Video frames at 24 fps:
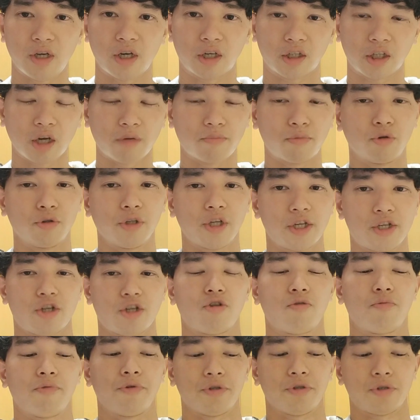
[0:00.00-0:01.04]
が多分同じだ
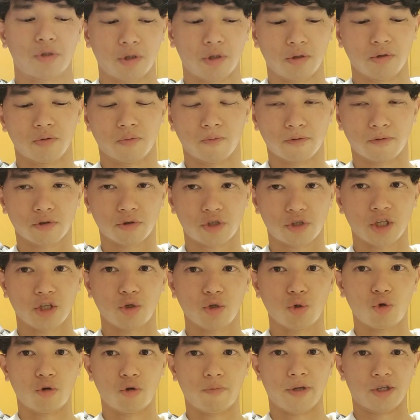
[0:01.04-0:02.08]
と思いますけど、そちら
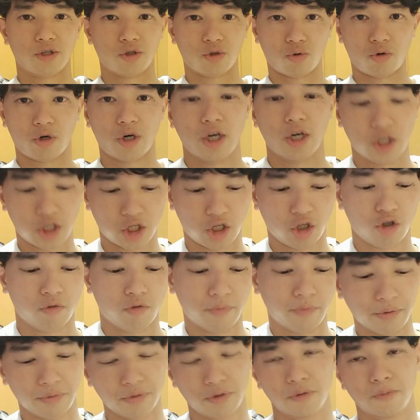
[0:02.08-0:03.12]
の方をまず紹介したいと
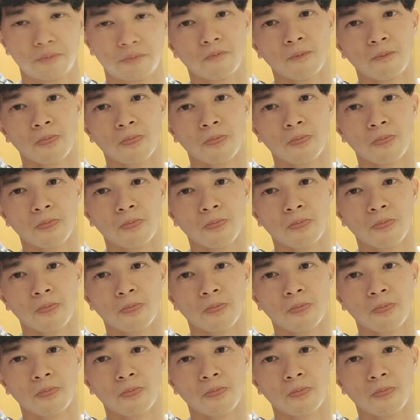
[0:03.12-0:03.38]
思います。